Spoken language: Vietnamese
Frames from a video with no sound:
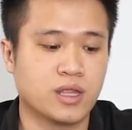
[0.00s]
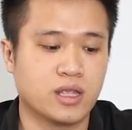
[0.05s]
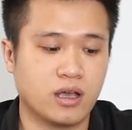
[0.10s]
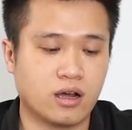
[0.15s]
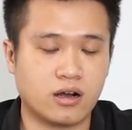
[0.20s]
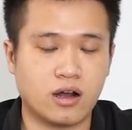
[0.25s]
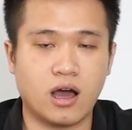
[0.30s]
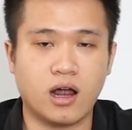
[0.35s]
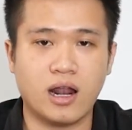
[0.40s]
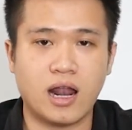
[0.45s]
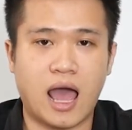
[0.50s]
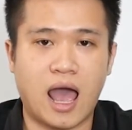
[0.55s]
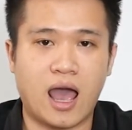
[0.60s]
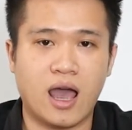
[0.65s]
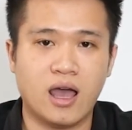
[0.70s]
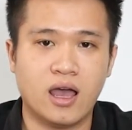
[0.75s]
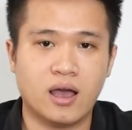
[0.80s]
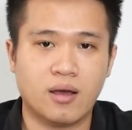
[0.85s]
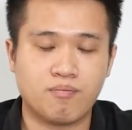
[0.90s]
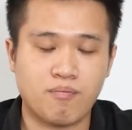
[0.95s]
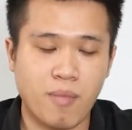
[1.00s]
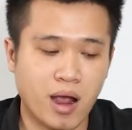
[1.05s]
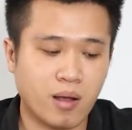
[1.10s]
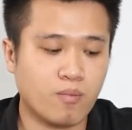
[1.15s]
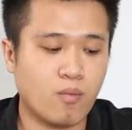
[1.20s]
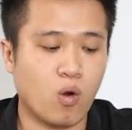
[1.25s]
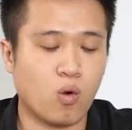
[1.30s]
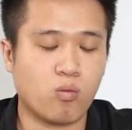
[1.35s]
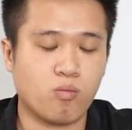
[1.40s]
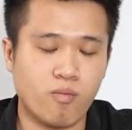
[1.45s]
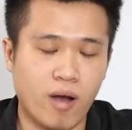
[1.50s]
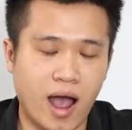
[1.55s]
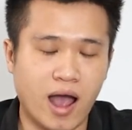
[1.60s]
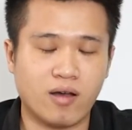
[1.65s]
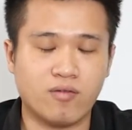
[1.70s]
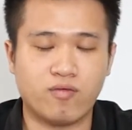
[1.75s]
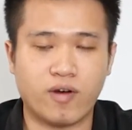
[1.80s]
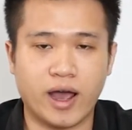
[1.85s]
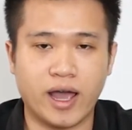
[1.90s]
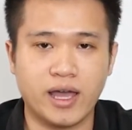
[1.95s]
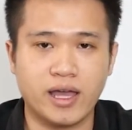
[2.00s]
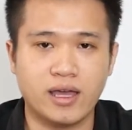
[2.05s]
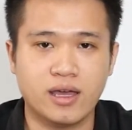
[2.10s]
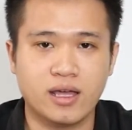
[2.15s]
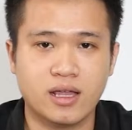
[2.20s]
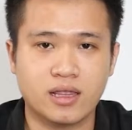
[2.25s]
do đó là bắt buộc bạn phải